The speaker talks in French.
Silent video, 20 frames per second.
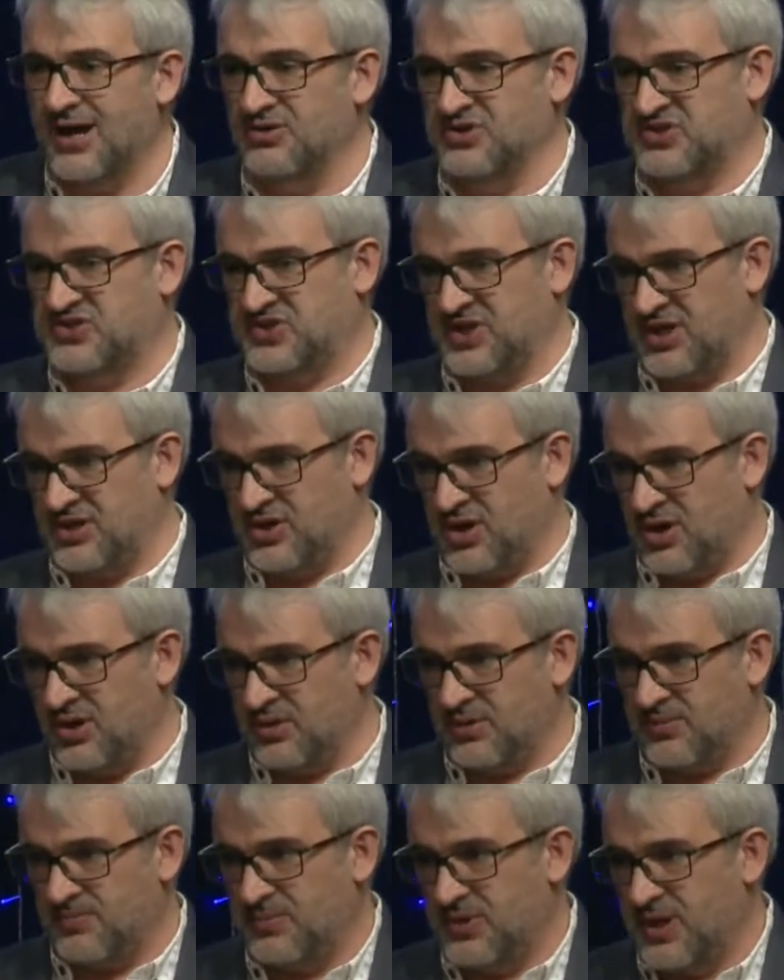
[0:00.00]
le
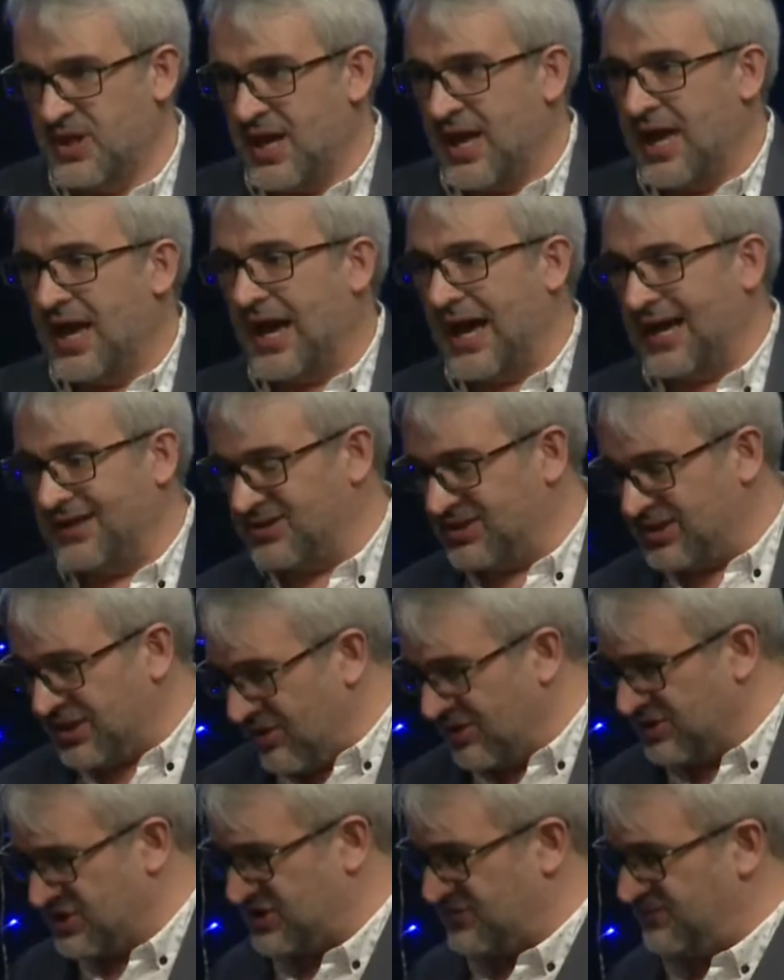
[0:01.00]
Seigneur à
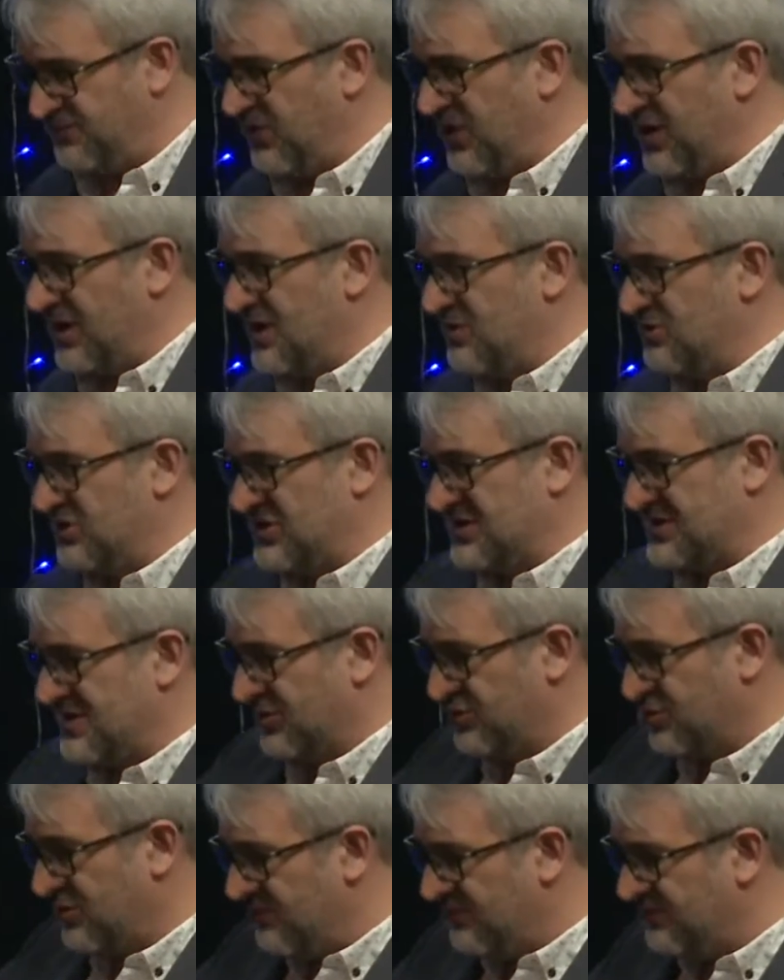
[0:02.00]
transférer le
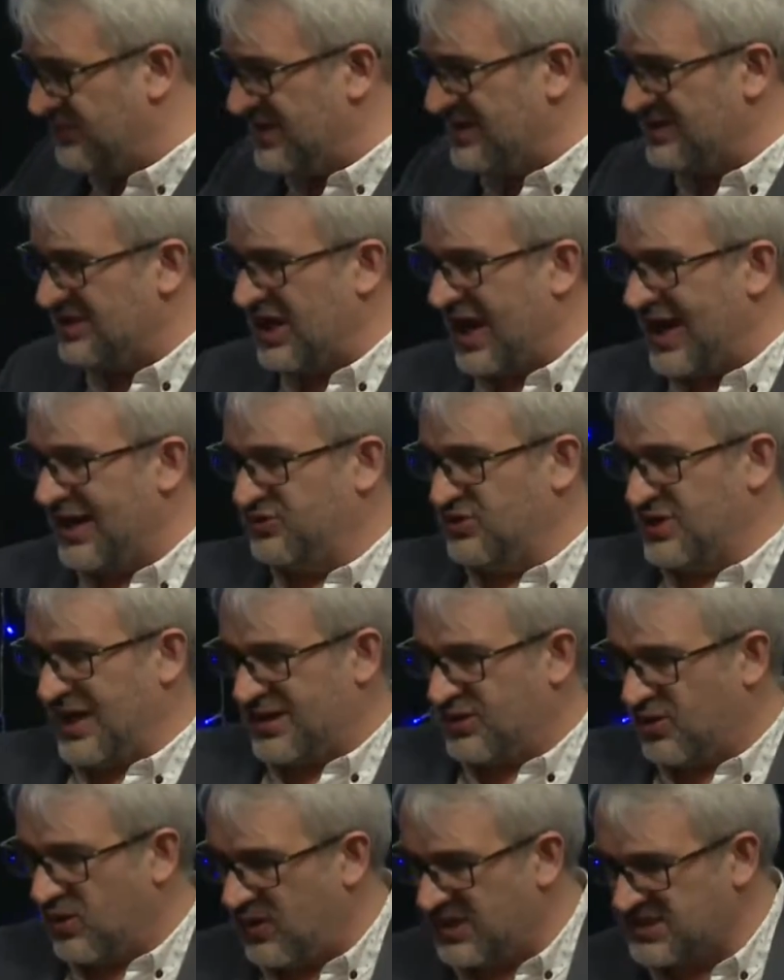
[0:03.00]
centre vital de la
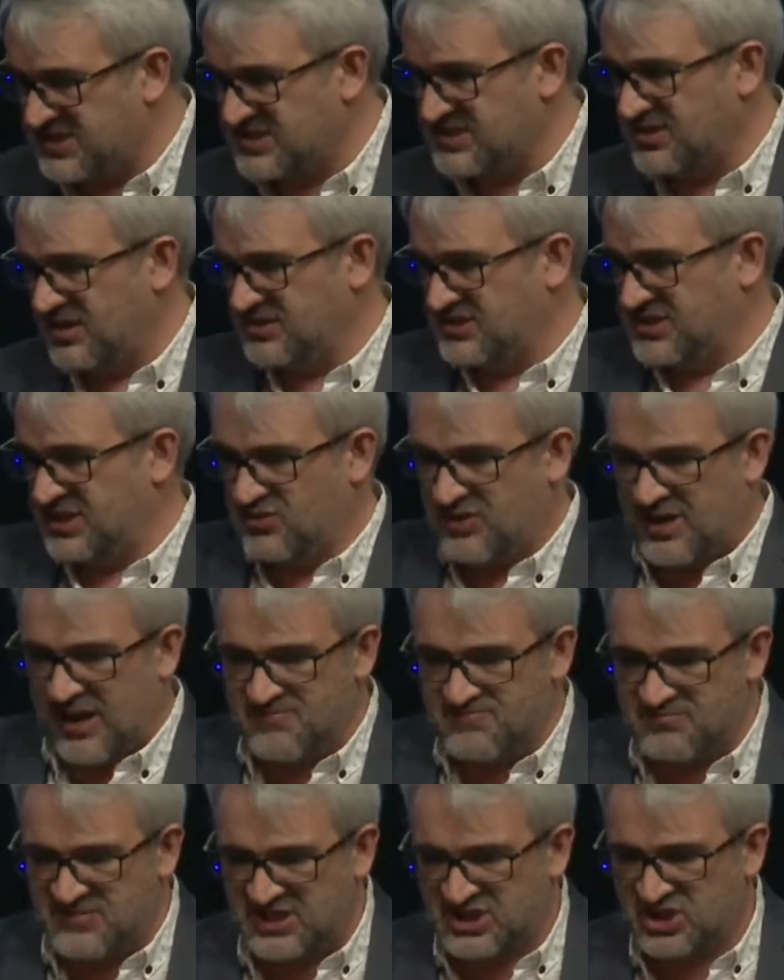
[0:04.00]
croissance et de la
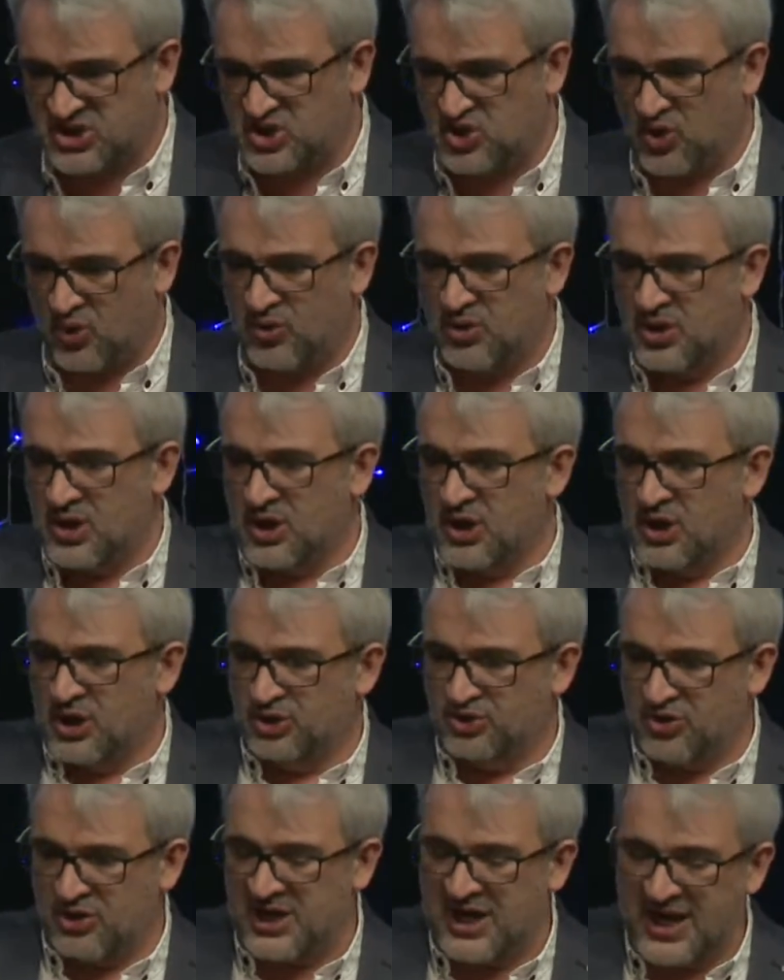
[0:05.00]
mission
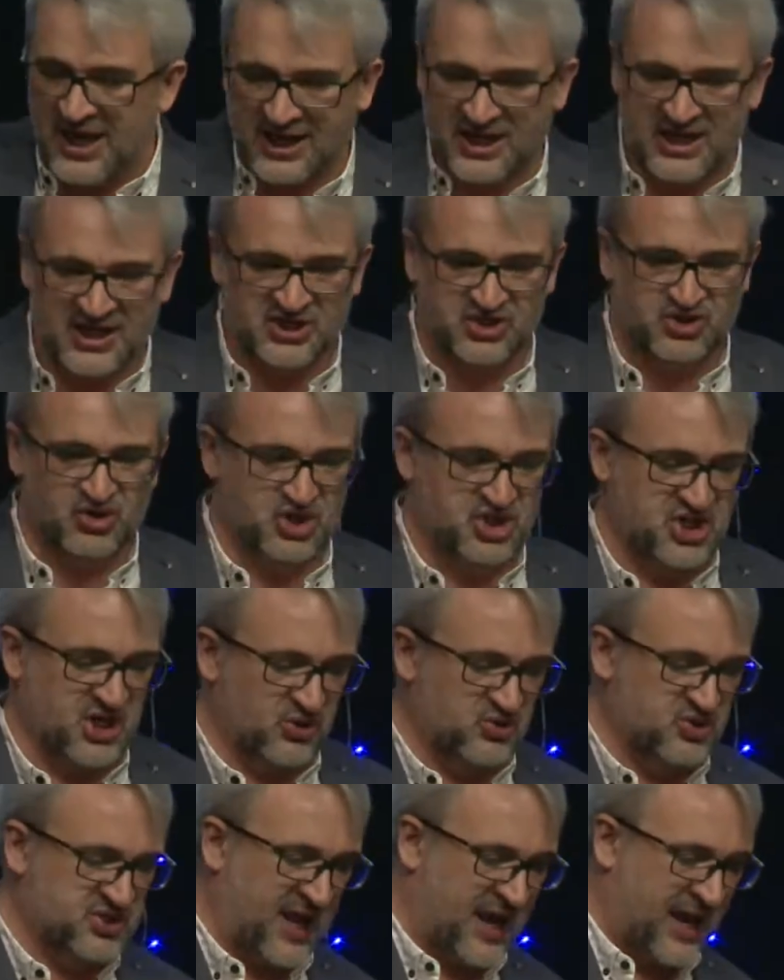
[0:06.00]
de l'Église de
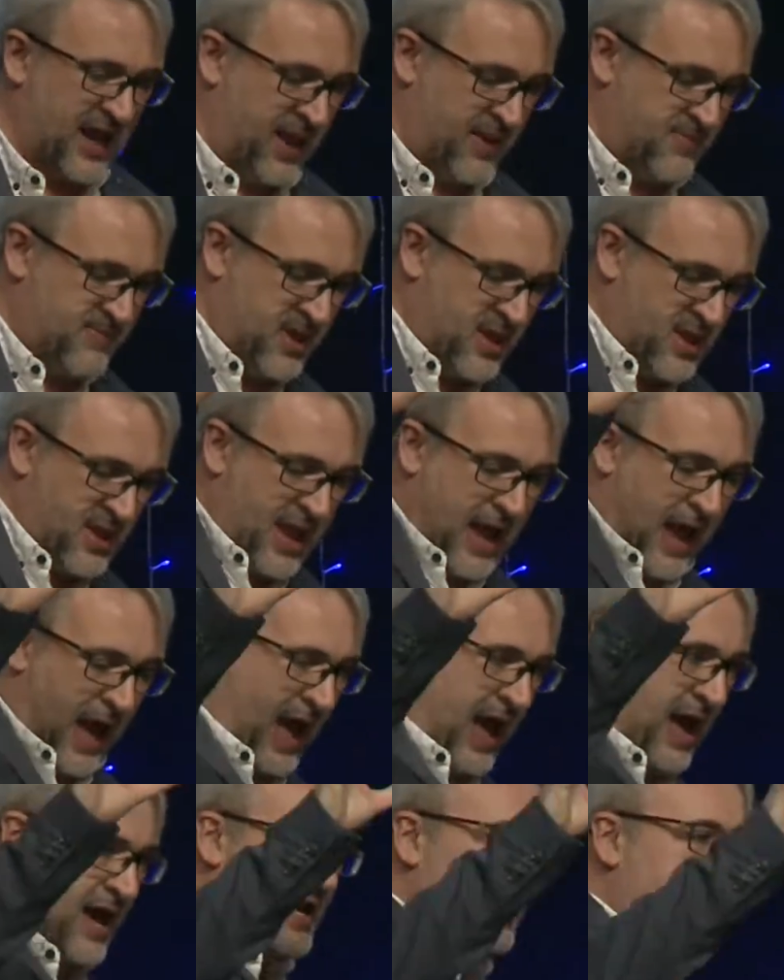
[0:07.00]
Jérusalem
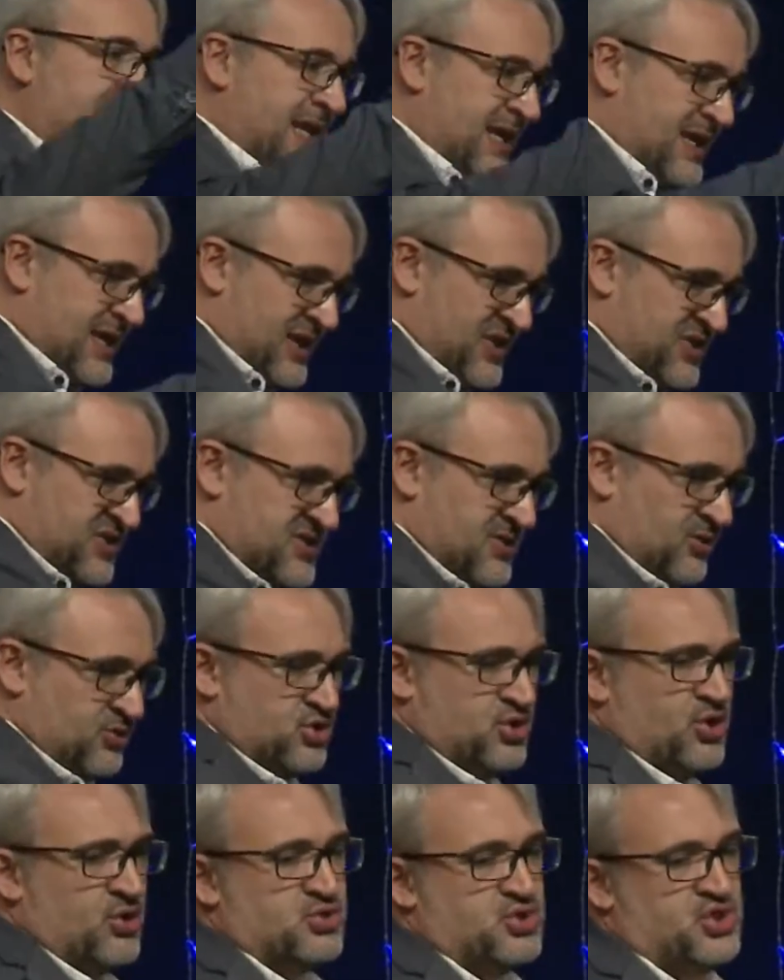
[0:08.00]
à l'Église
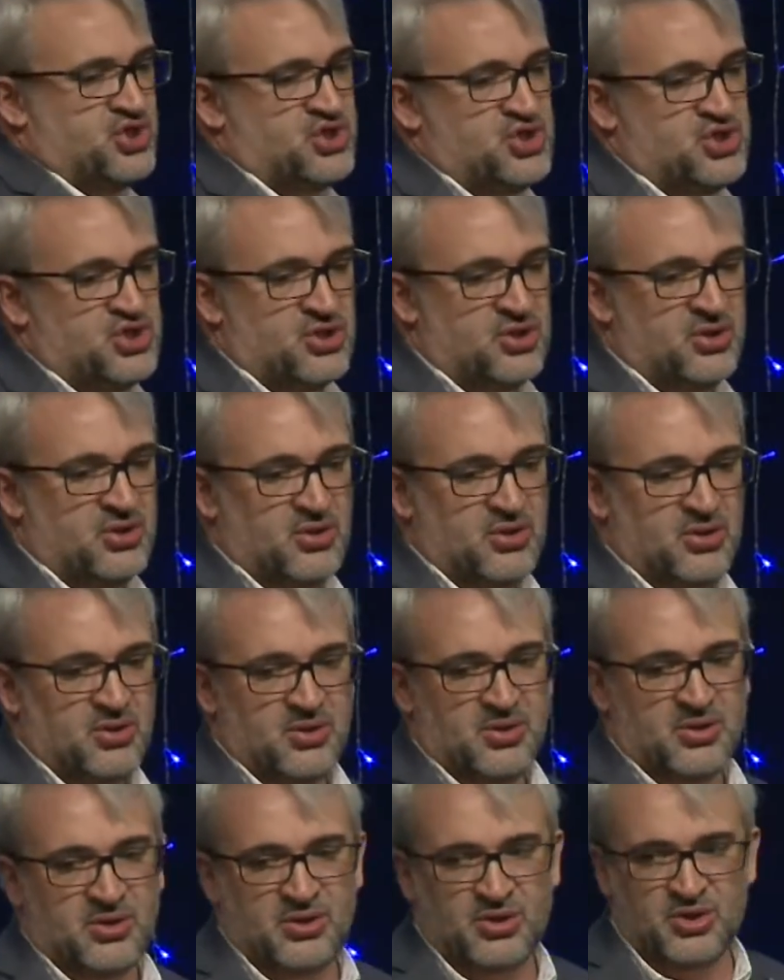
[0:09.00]
d'Antioche.
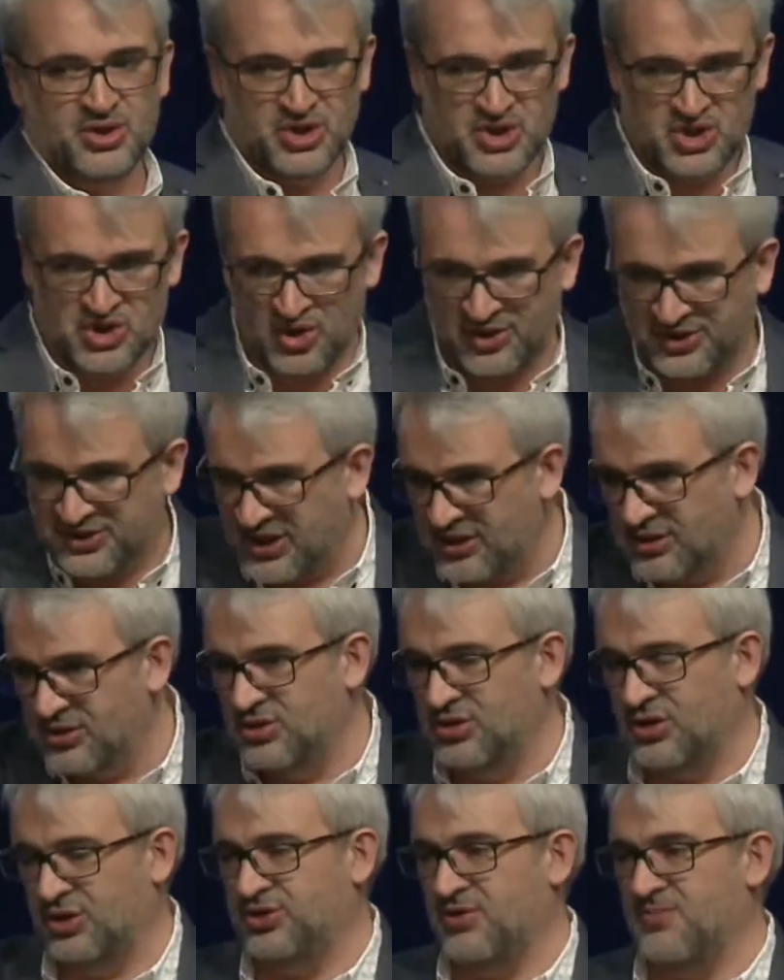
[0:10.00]
Je le dis
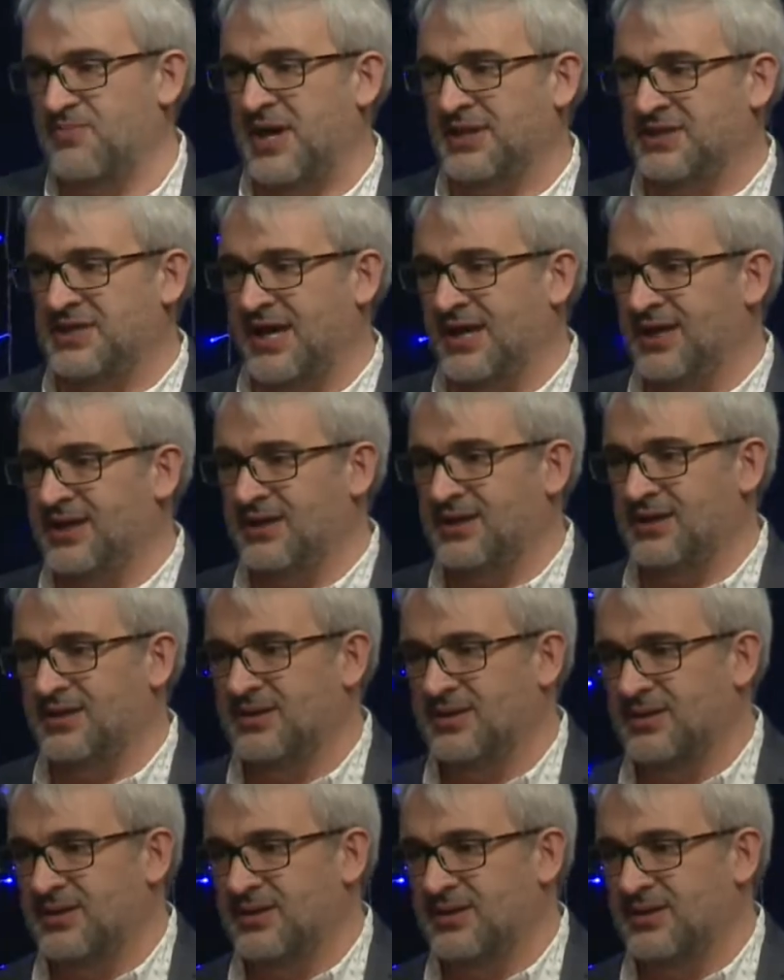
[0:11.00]
d'une autre manière,